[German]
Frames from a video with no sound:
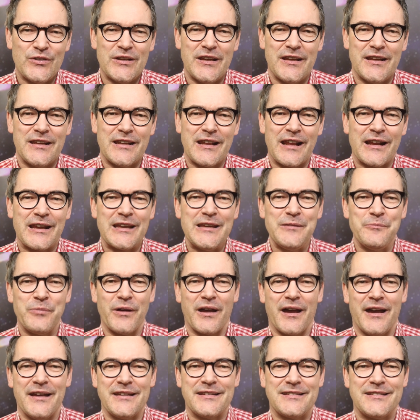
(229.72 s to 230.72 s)
den
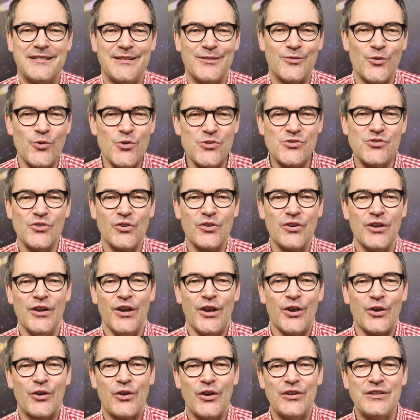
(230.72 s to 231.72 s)
Energiebereich. Die Lösung
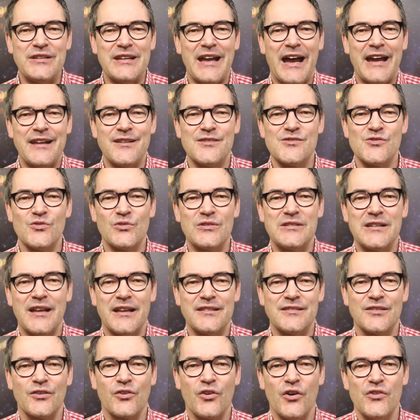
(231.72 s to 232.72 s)
könnte eine
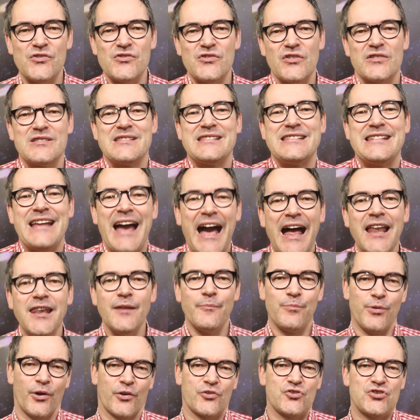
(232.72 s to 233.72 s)
sogenannte konsortiale
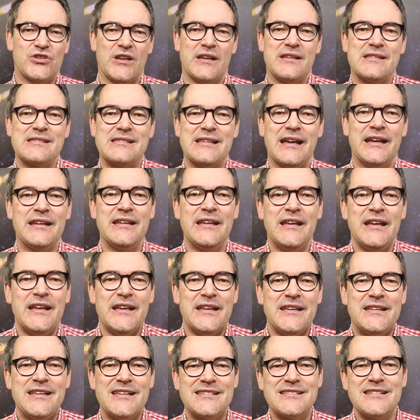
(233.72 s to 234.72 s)
Blockchain sein,
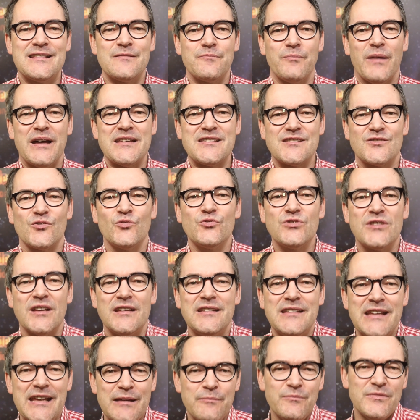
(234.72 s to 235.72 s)
hier sind meist
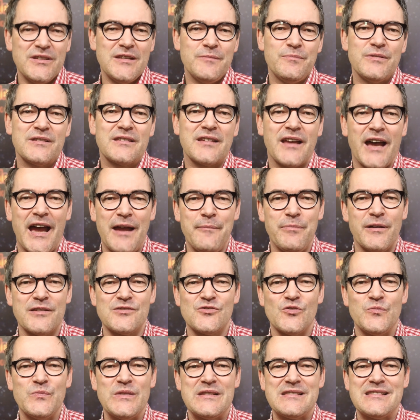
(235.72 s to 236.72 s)
Unternehmen die Betreiber,
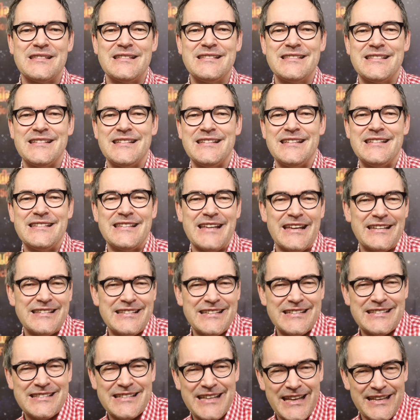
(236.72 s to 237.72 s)
somit sind die
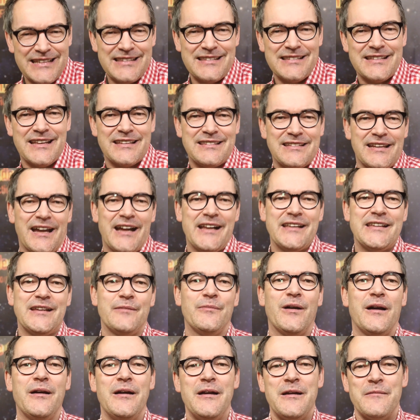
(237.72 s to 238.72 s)
Identitäten der
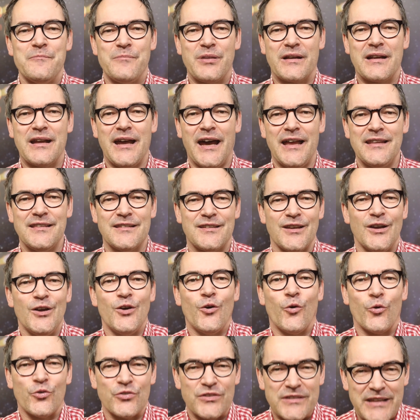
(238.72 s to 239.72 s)
Teilnehmer bekannt.
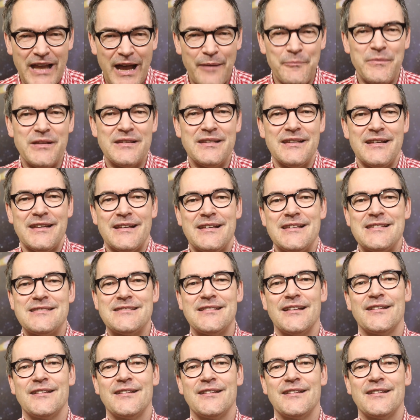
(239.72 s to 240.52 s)
Und damit ist